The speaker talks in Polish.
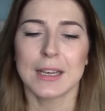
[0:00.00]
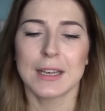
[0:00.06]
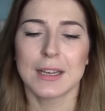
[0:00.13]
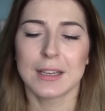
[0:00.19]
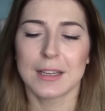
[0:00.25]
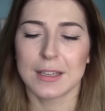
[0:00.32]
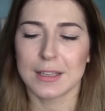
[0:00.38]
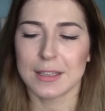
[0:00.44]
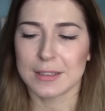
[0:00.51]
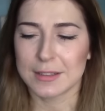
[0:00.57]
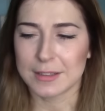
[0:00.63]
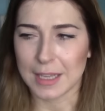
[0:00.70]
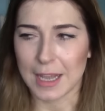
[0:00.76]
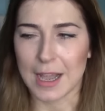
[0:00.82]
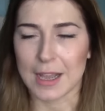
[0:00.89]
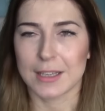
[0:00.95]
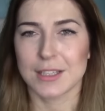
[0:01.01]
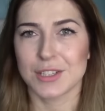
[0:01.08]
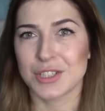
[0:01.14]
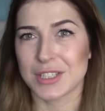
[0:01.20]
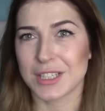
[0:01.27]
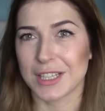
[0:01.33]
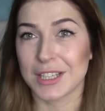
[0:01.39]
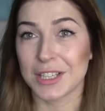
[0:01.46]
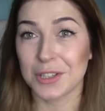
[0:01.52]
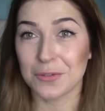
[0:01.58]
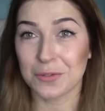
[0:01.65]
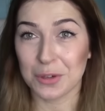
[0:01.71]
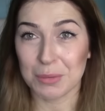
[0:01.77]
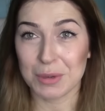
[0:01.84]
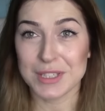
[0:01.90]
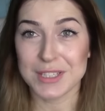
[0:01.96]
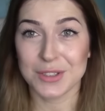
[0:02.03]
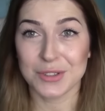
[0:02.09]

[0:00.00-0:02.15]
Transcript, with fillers: E, tak, jeszcze z takich informacji